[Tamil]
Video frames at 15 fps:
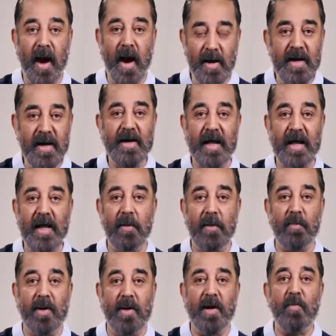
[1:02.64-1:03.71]
கண்ணுக்கு
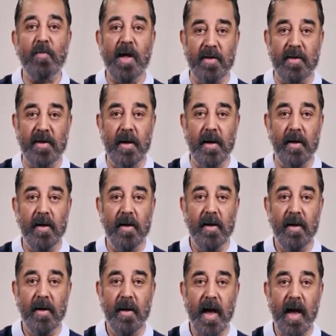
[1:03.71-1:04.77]
ஏற்பட்ட மறதியில்
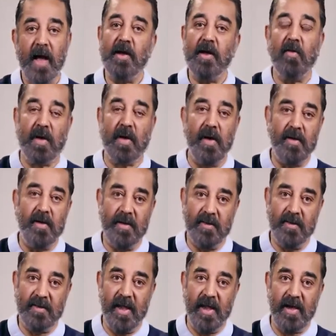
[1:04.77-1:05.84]
அது அவர்களுக்கு
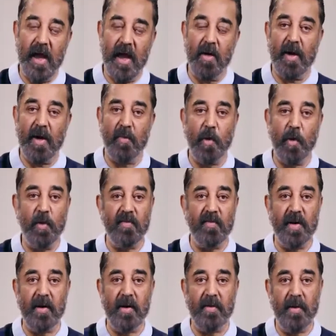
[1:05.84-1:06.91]
தெரியாமல்
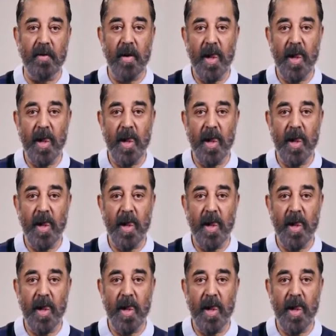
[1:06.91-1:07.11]
போய்விட்டது